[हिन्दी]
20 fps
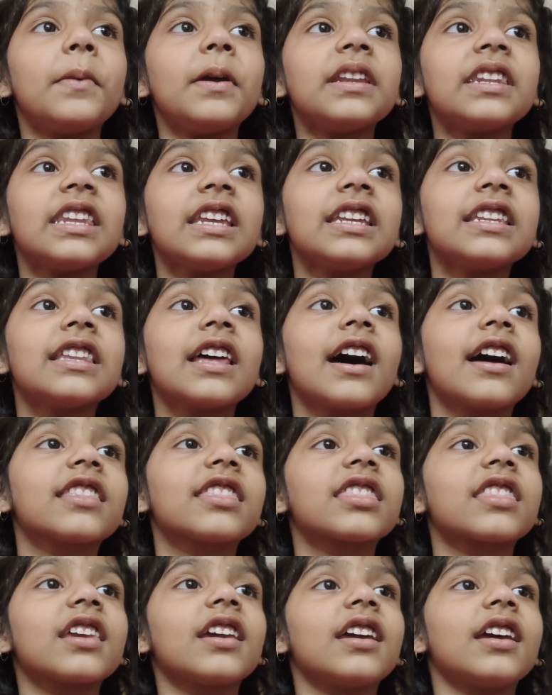में नहीं
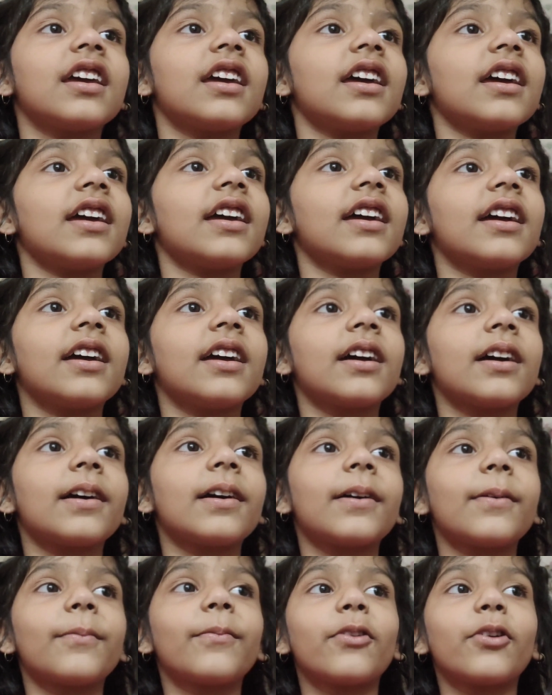जाते हैं हाँ,
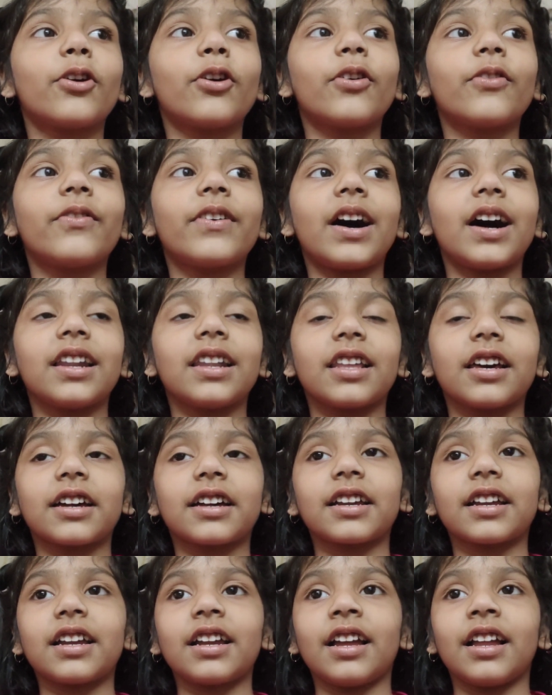हाँ, वो हाँ। वाला
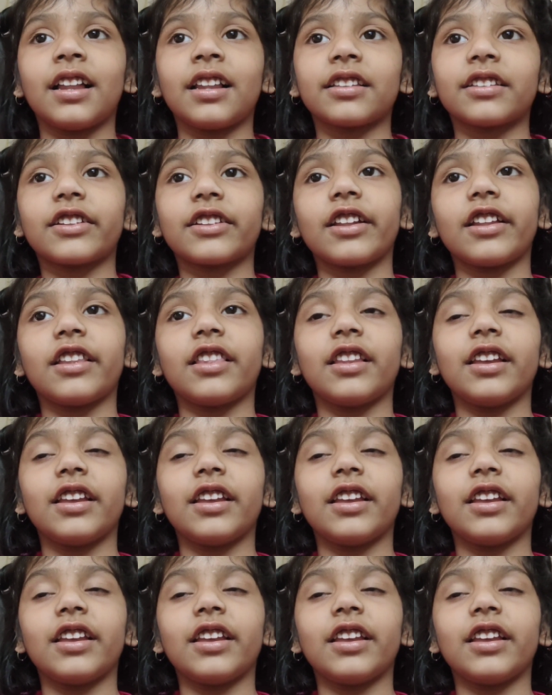के